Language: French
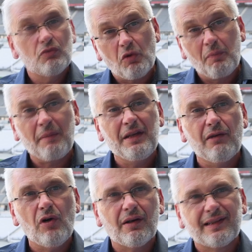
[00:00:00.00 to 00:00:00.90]
nous ont permis
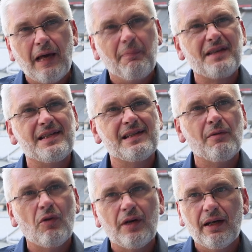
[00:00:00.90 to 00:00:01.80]
d'avoir très
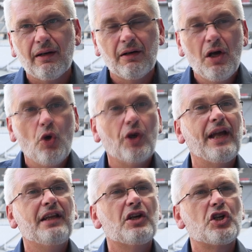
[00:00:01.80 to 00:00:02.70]
précisément le
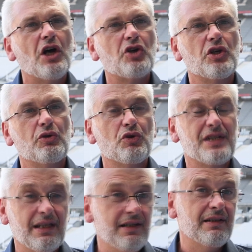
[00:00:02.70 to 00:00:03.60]
cahier des charges de
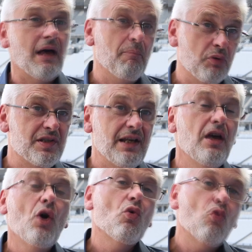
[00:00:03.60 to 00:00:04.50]
ce qui était
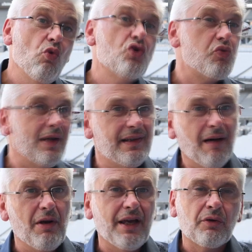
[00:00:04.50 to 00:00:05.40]
imposé ou
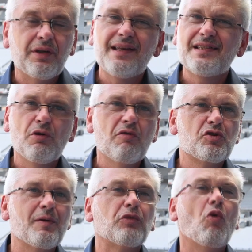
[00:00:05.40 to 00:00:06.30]
souhaitable et on a essayé
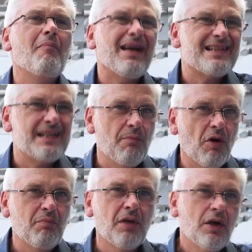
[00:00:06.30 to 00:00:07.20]
de se mettre au
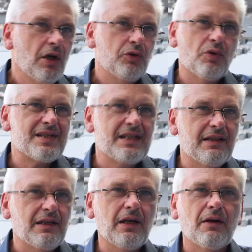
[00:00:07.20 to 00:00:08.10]
maximum de ce
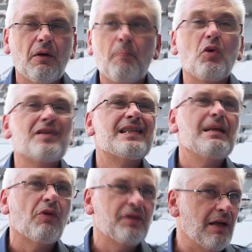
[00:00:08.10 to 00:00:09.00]
qui était
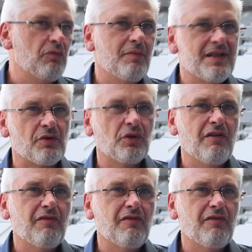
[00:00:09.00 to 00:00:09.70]
possible en termes de mise en œuvre